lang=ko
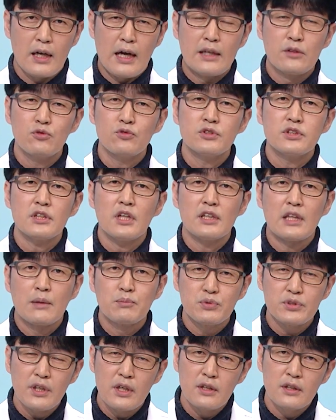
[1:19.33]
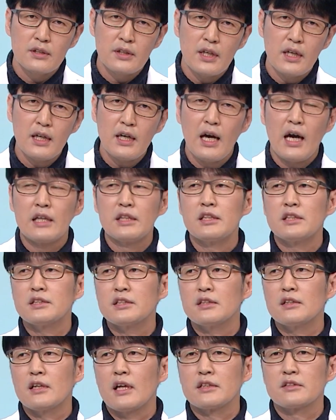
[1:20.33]
간 수치가 나쁘다거나 간
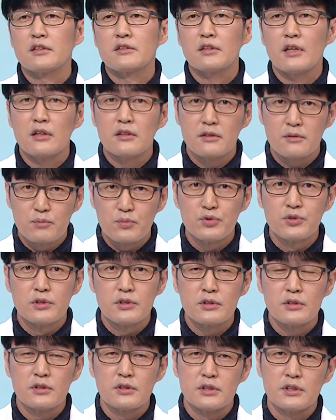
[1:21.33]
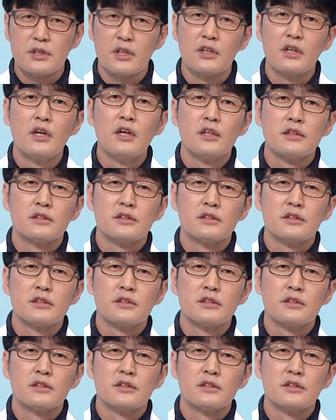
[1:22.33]
이식을 하셨다는 분들은 이제